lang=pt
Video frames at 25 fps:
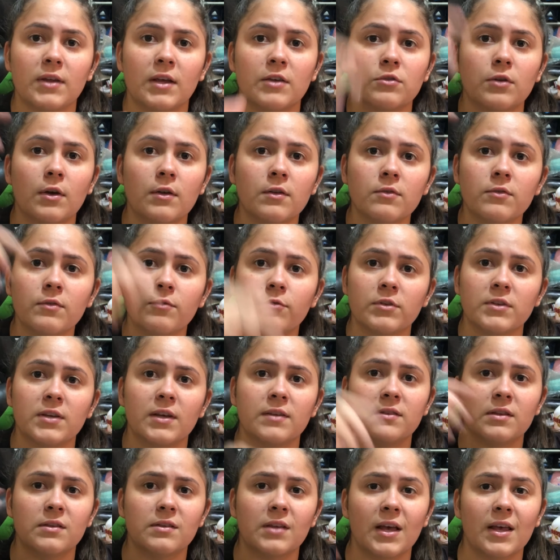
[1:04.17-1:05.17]
tá? Só você
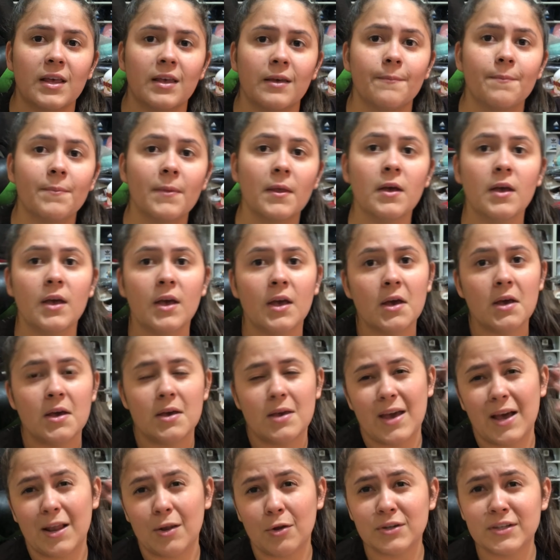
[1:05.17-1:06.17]
acessar aqui. E
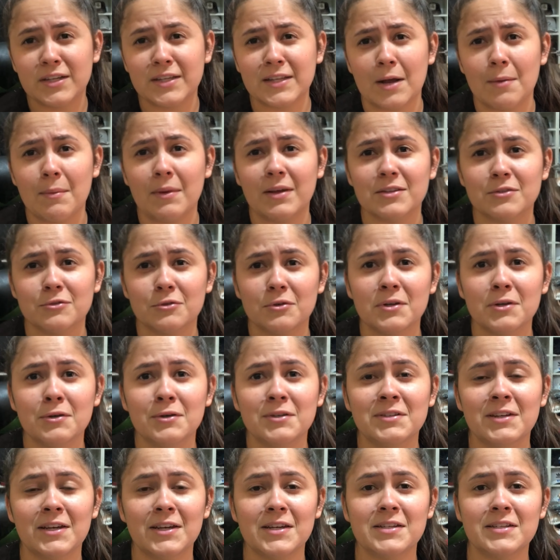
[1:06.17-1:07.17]
a loja tá uma zona hoje
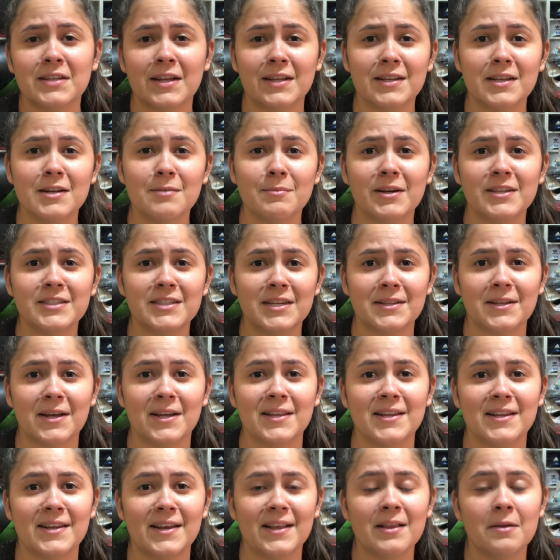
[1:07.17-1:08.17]
que a gente tá dando uma ajeitada
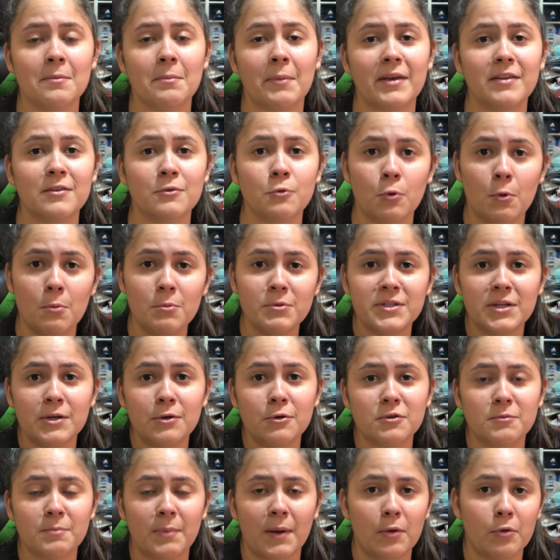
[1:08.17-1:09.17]
nela, mas como chegou
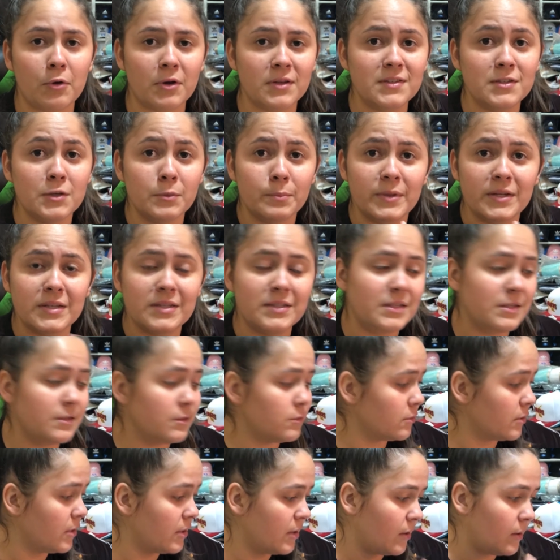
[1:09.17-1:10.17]
os pacotes eu preciso
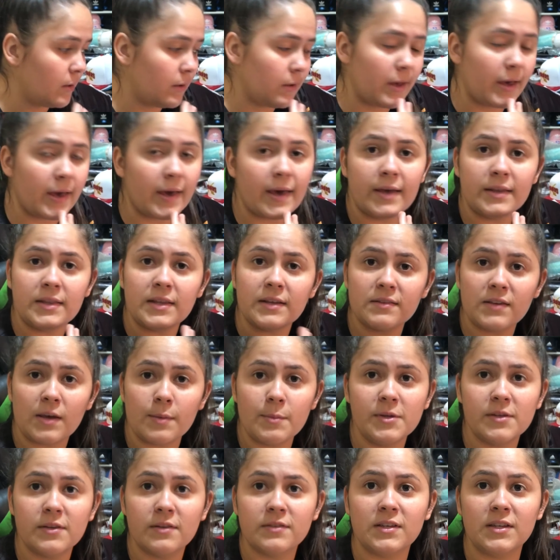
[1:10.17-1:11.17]
é, das
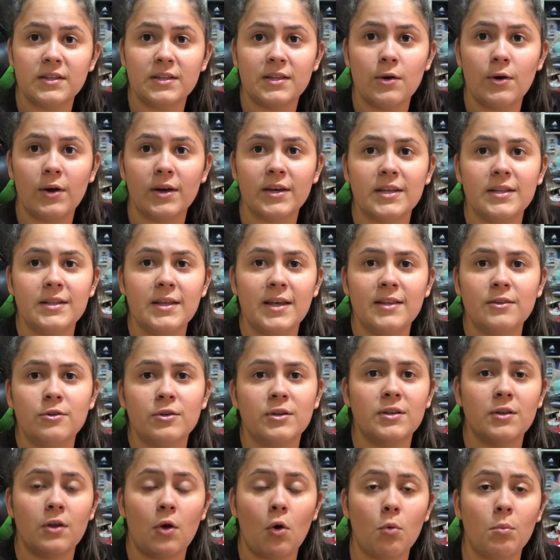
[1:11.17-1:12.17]
camisas que estão aqui dentro, que
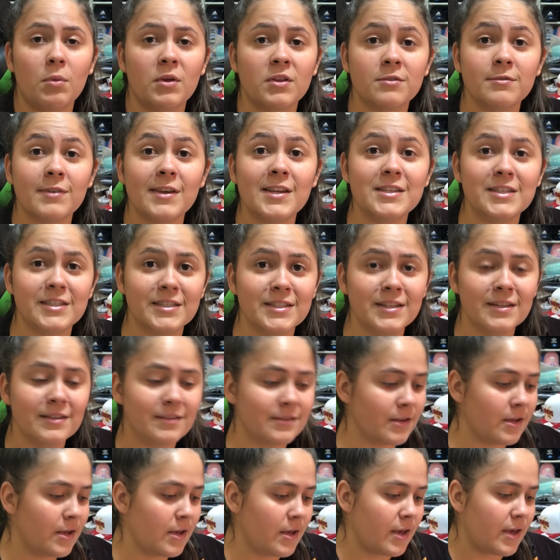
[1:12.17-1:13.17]
tem algumas vendidas.
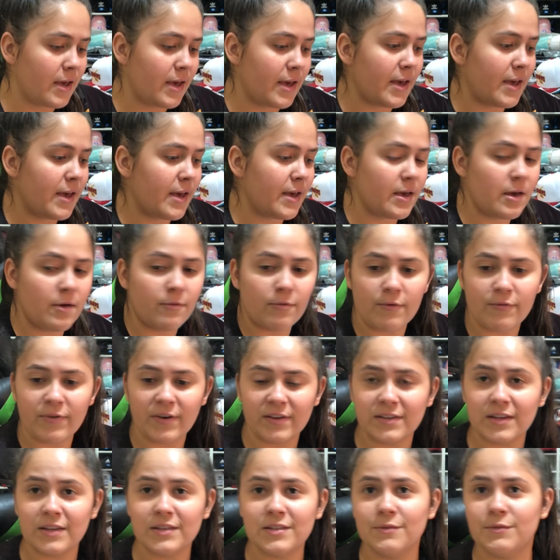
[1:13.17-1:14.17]
É, eu vou
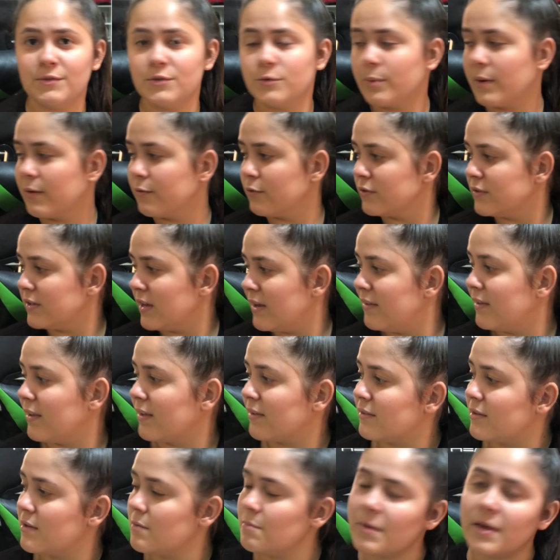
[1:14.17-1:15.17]
fazer esse vídeo pra vocês
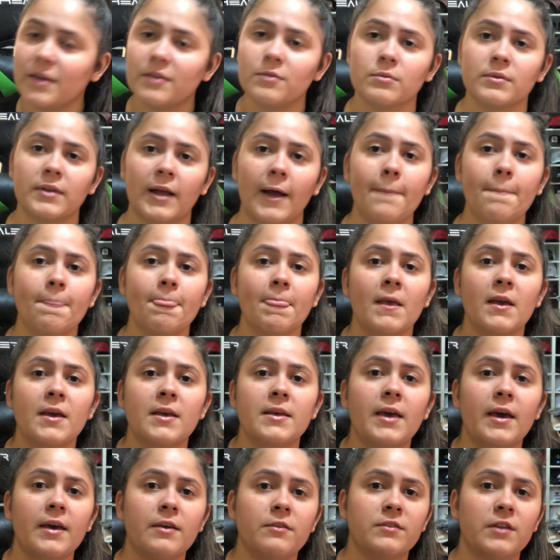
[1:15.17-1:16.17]
assim mesmo, tá? E
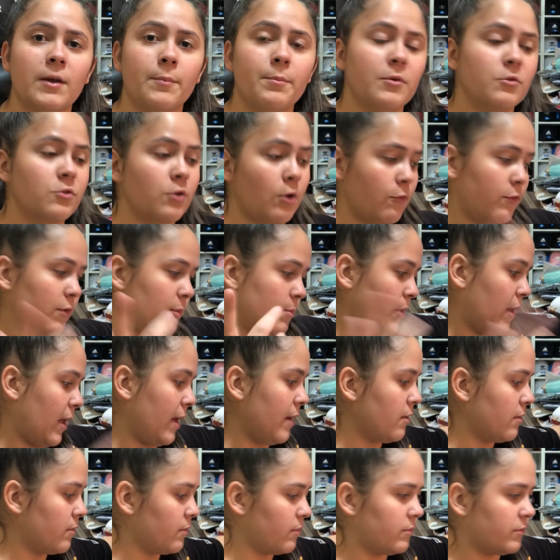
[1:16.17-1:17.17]
é isso, tá, pessoal? Vamos
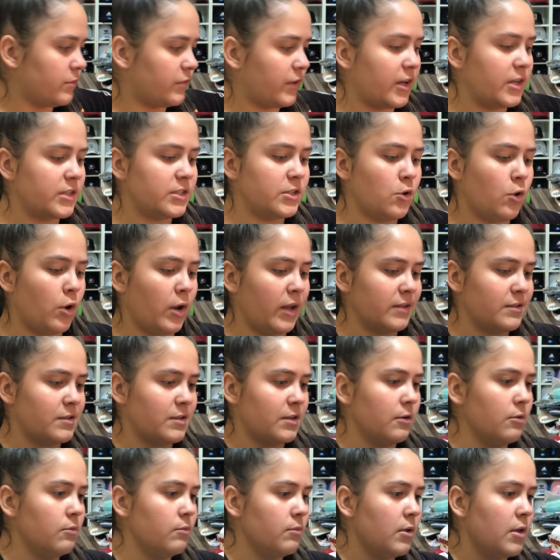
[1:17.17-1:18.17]
lá. Chega de
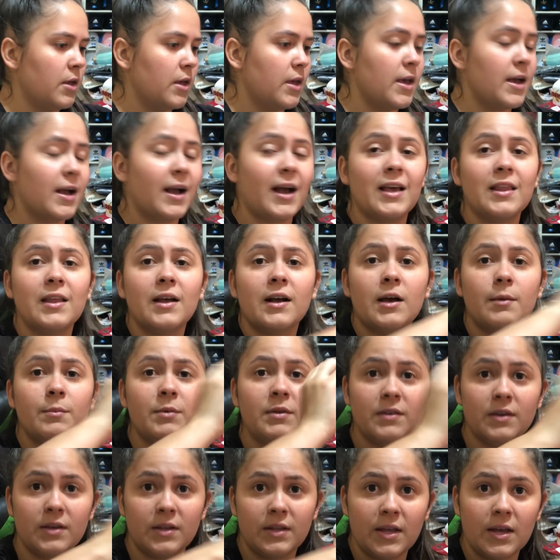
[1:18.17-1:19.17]
enrolação. Cada
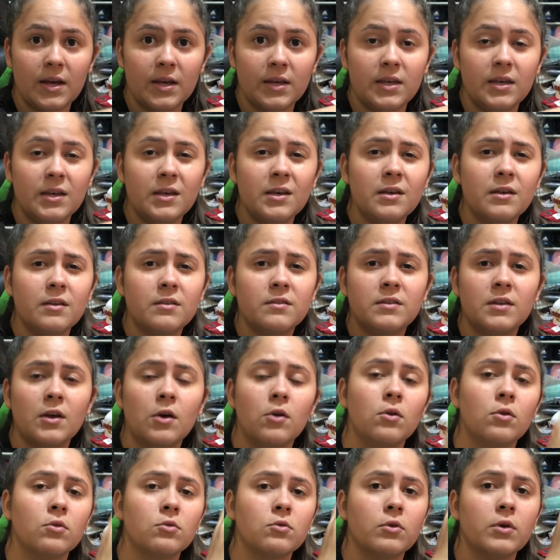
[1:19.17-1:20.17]
camisa que tem aqui, se eu
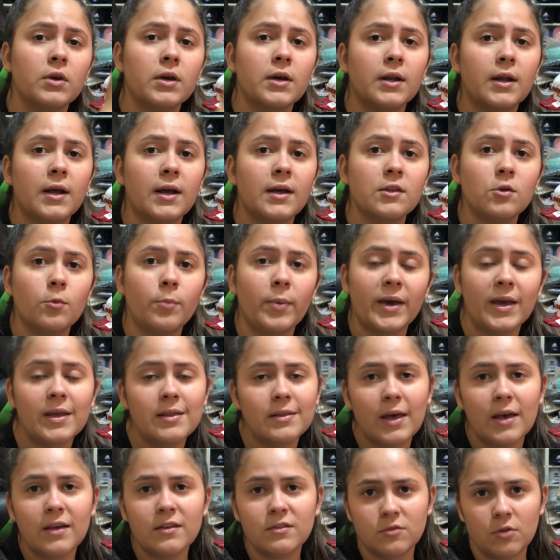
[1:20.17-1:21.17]
não tô enganada, eu paguei
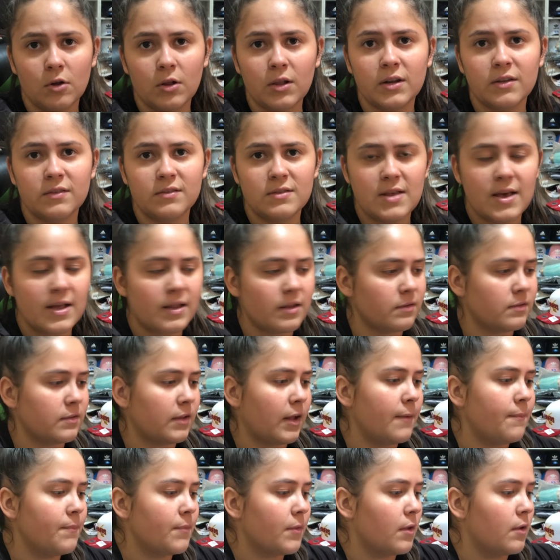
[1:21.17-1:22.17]
10 dólares nelas,
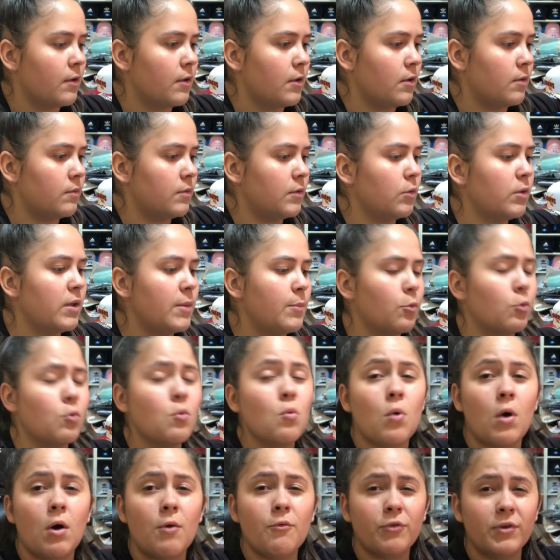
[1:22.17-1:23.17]
tá? Não lembro com
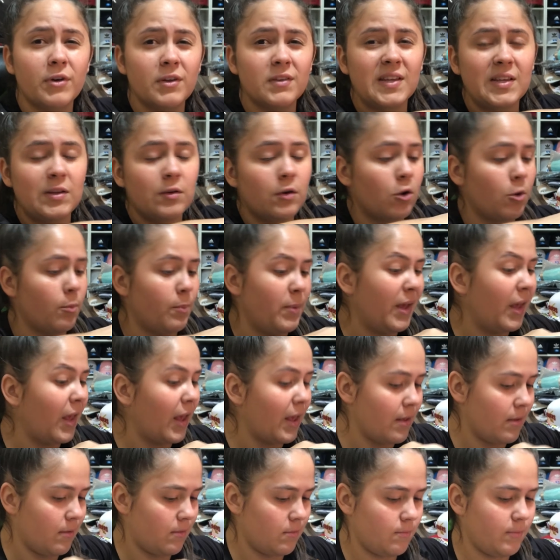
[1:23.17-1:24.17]
qual fornecedor que eu peguei.
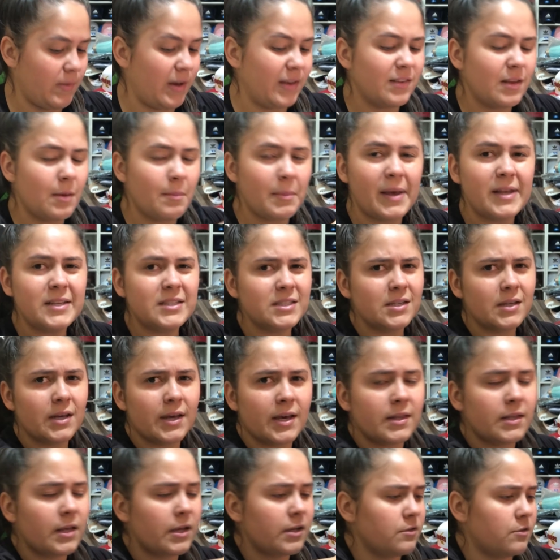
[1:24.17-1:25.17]
Mas a média
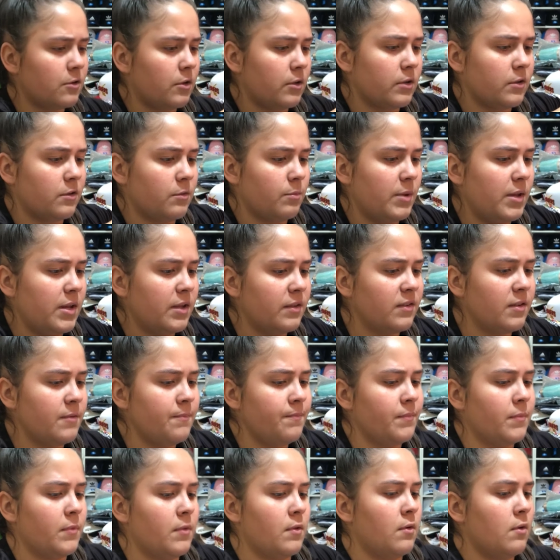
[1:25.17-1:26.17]
é 10 dólares, beleza?
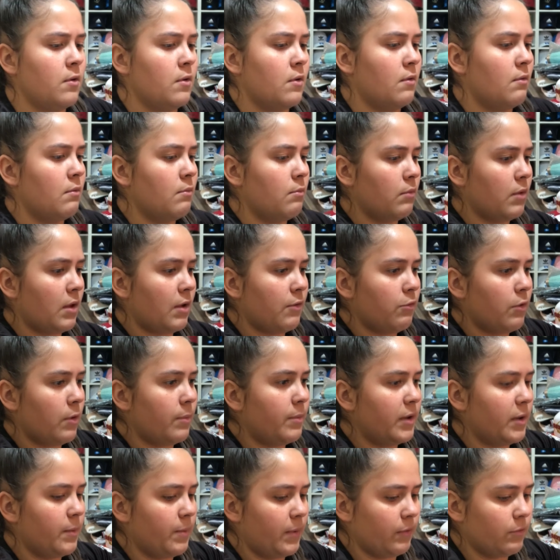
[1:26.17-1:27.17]
Vamos lá, vou
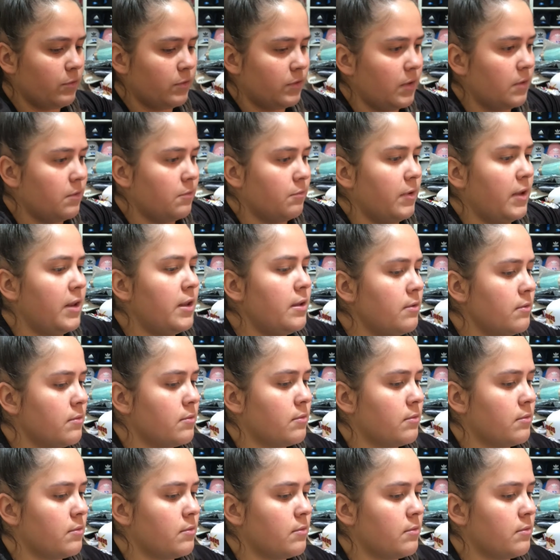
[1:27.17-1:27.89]
abrir pra vocês verem.